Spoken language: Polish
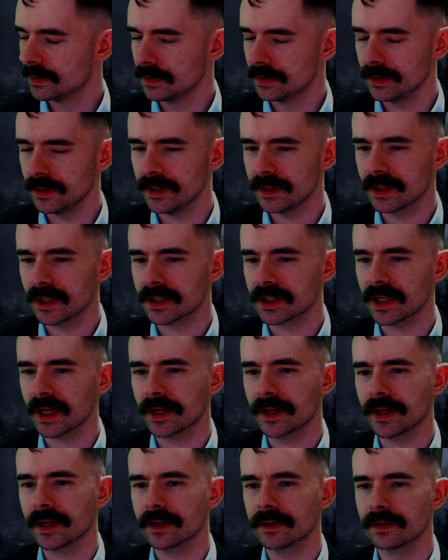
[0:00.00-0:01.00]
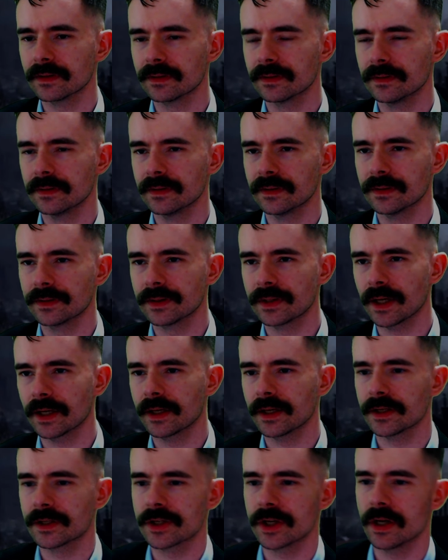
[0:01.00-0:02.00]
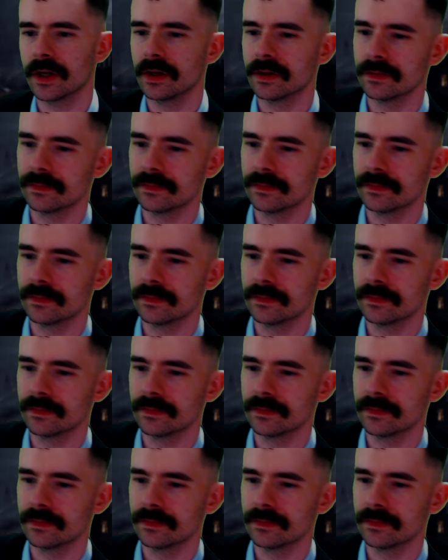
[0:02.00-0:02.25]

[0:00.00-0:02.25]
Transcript: I też takie, takie, że